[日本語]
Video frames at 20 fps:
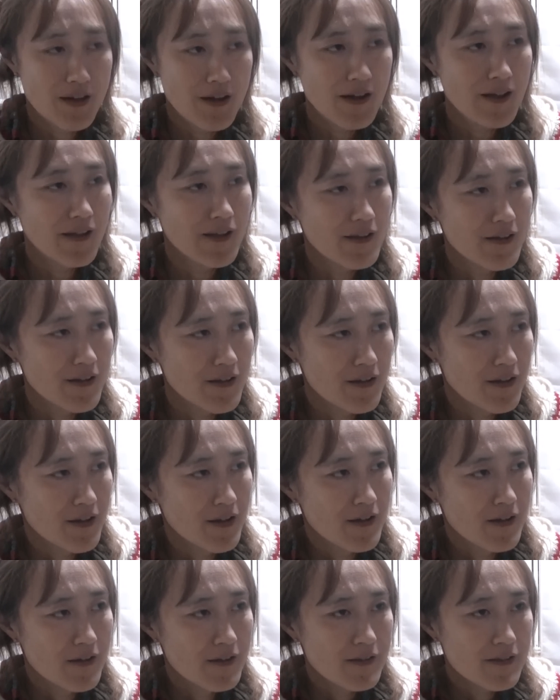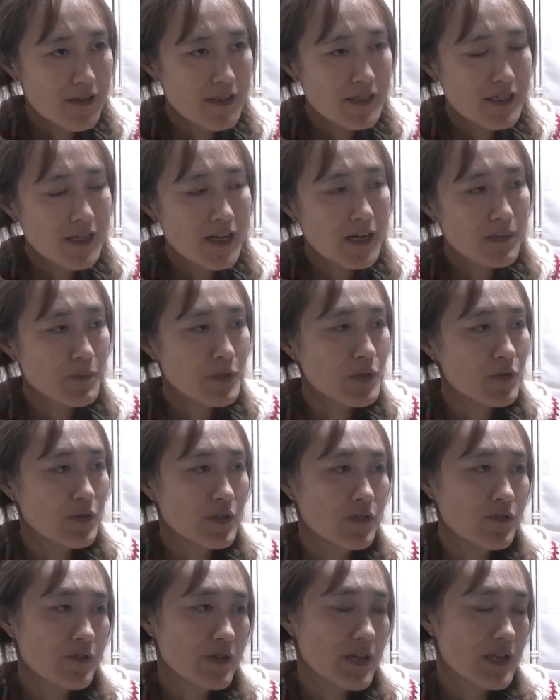はい、で次回
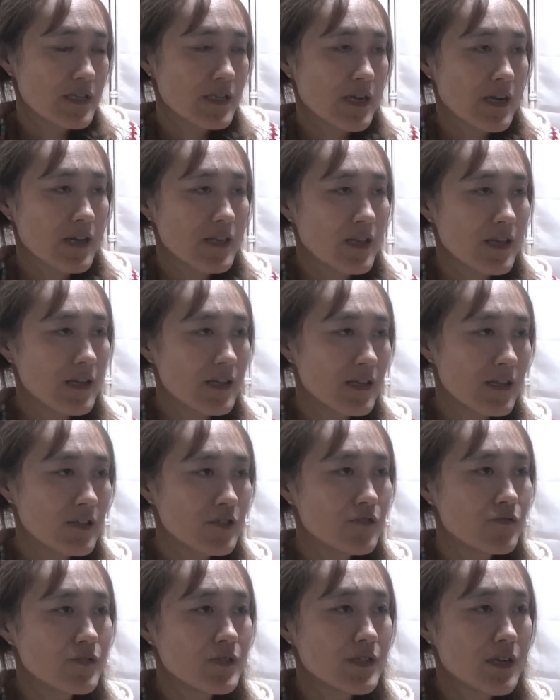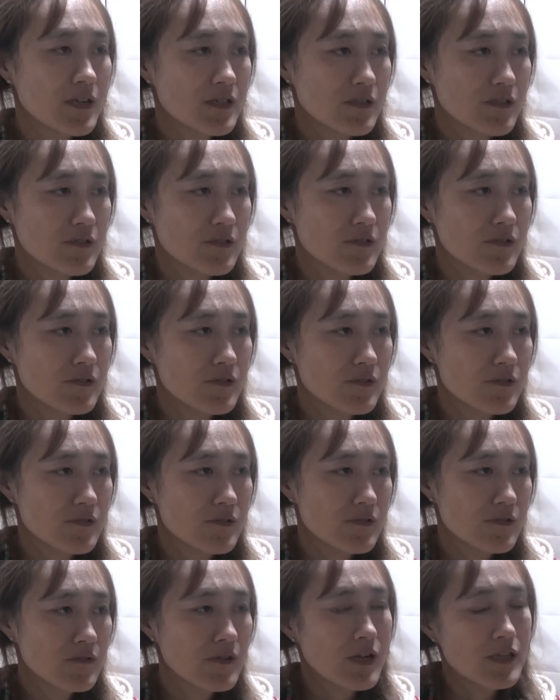ピロリンの検査がね12月
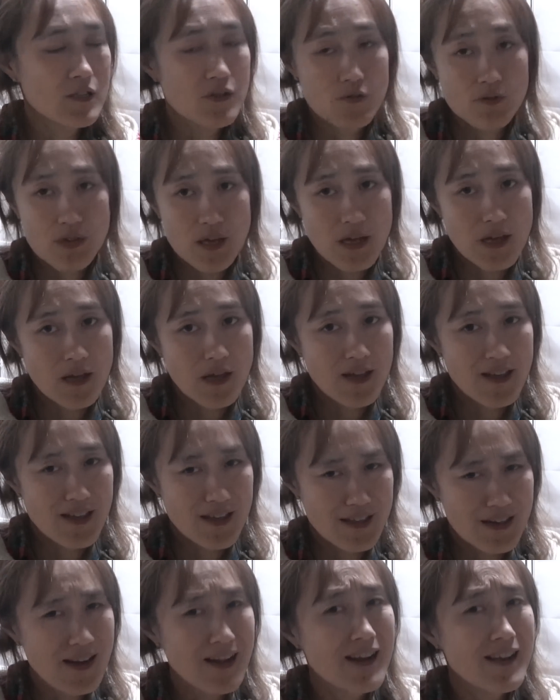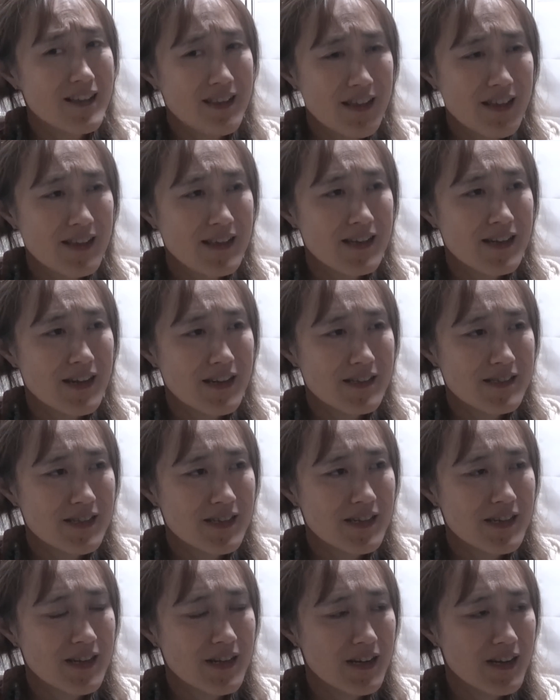ぐらいに予定やるからね1ヶ月
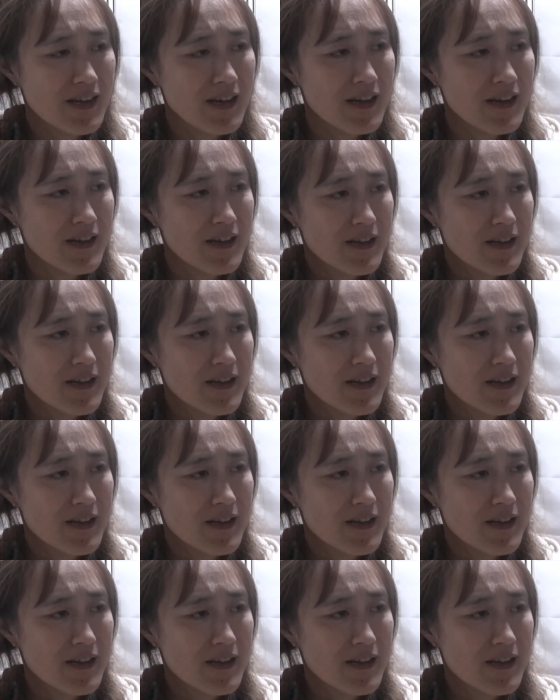先やから、ま